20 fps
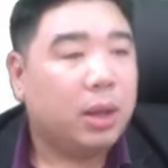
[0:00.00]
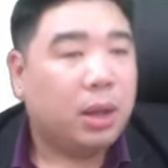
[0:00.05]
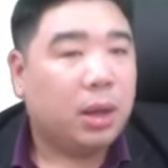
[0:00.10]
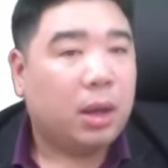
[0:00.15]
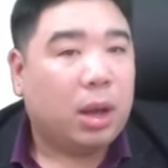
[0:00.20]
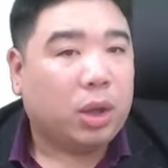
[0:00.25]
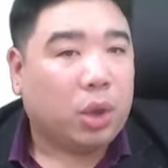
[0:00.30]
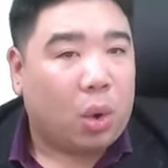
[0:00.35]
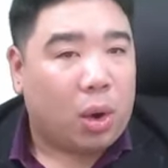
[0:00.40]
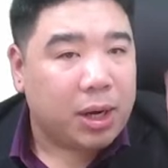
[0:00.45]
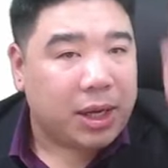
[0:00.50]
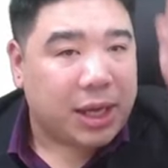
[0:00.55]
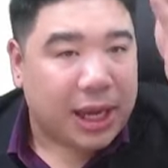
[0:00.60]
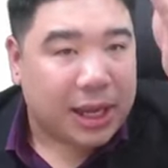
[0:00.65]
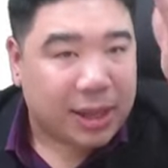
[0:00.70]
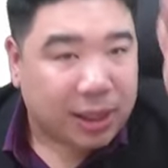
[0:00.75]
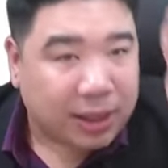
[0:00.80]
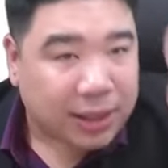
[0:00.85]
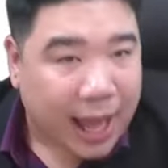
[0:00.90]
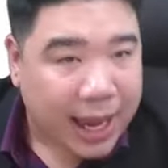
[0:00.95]
ทุกคนขีด
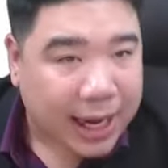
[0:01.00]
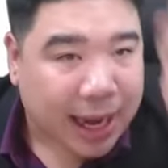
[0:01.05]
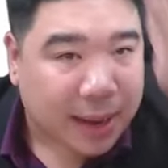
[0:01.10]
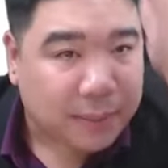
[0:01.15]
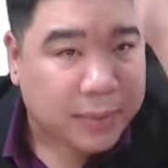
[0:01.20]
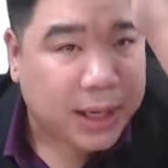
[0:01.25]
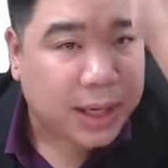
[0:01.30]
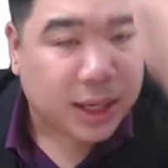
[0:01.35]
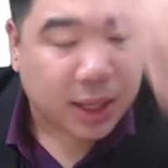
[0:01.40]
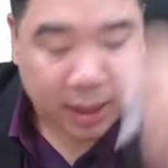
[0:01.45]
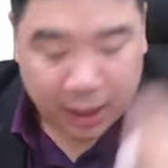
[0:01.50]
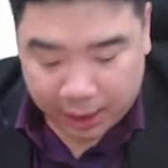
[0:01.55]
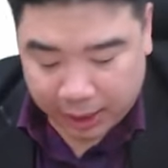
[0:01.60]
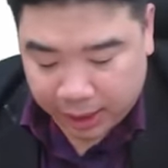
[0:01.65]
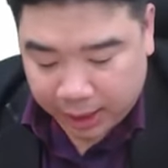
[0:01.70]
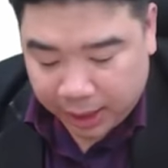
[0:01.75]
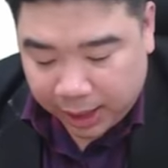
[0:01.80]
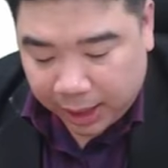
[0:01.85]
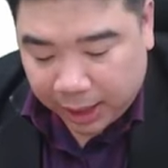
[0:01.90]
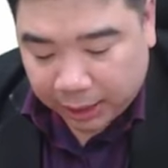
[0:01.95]
เส้นใต้คำนี้เลย
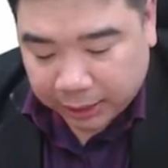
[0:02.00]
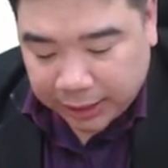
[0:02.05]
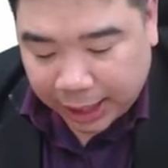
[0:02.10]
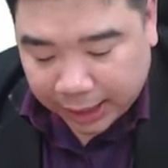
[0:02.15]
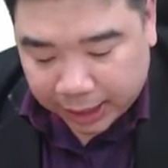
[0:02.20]
จั